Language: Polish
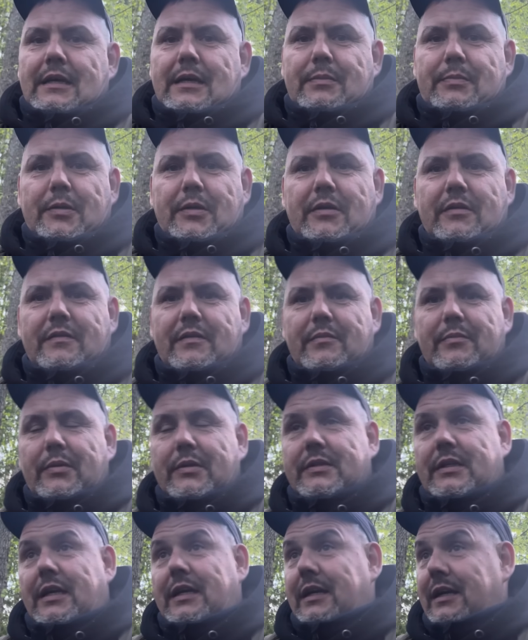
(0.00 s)
pochowam po
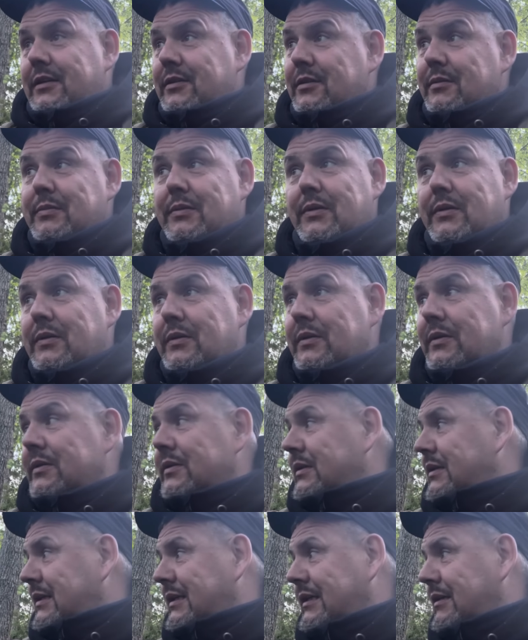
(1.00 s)
krzakach, no bo
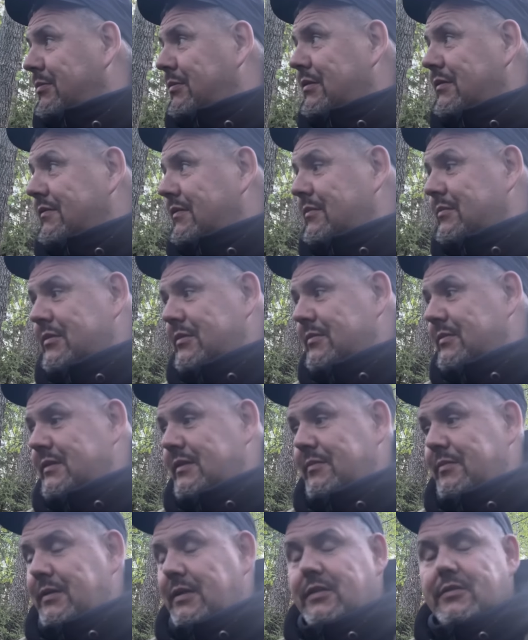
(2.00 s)
powiem wam, żeby
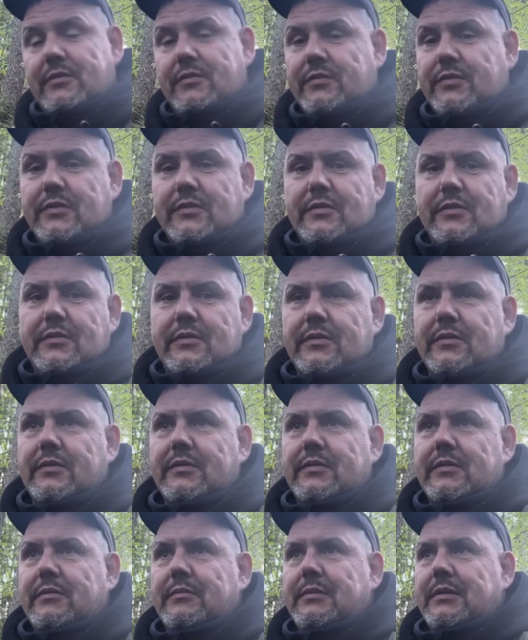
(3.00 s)
zabierać to wszystko,
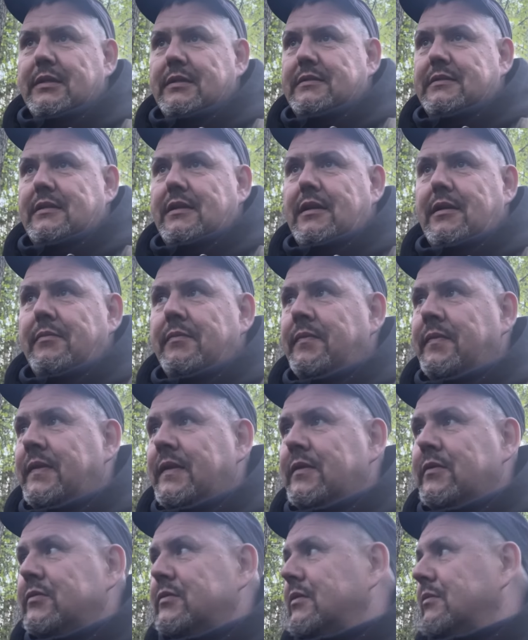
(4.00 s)
to się mija z celem.
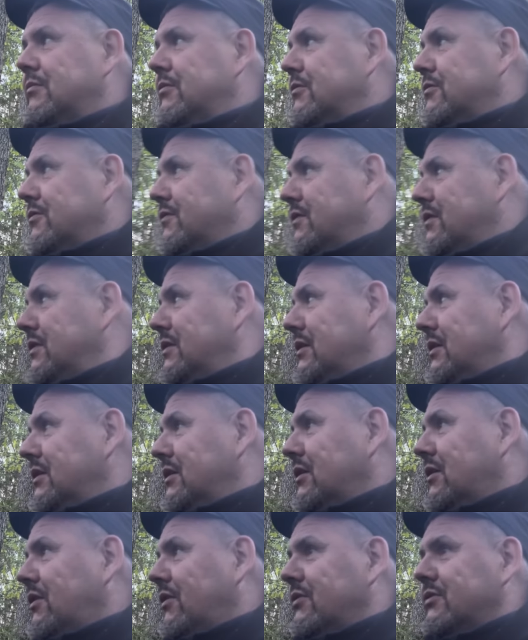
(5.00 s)
Tutaj dosłownie nikt
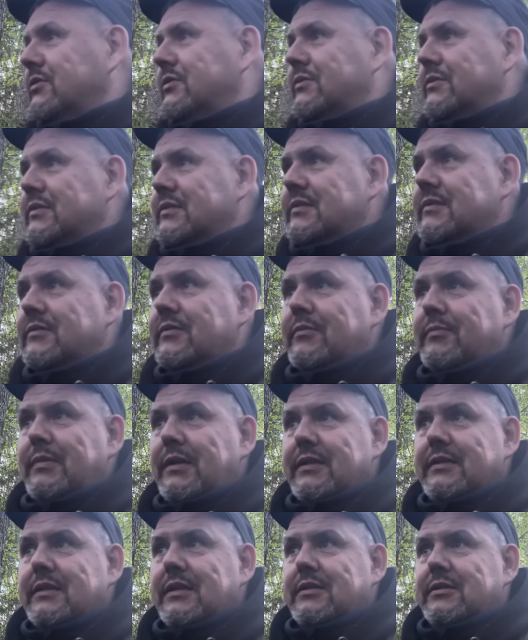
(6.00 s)
nie chodzi, to jest
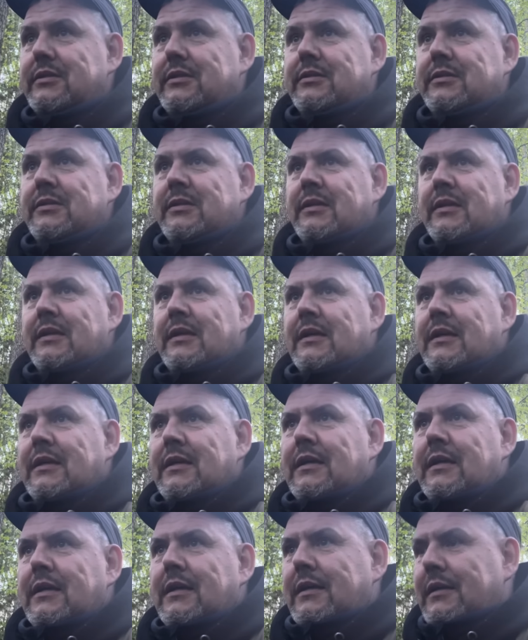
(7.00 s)
kompletna dzicz.
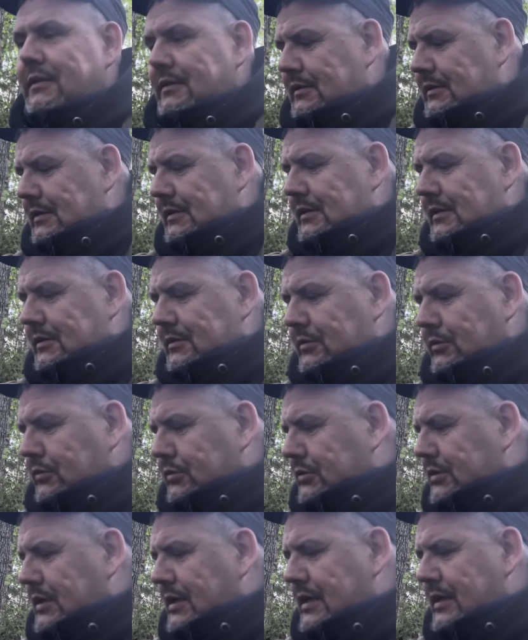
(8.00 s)

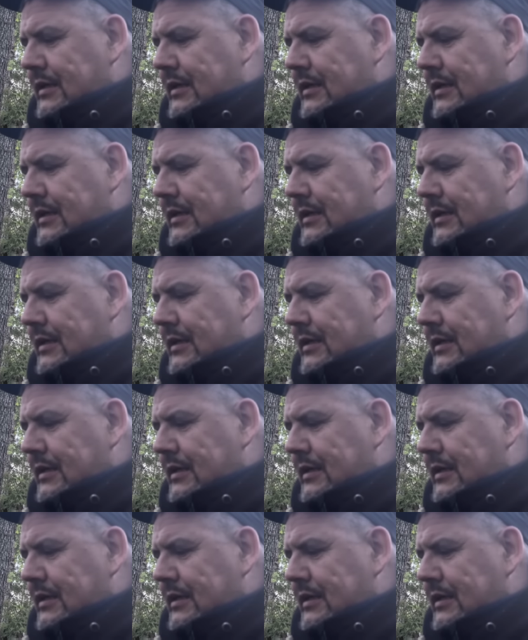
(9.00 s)
Cóż,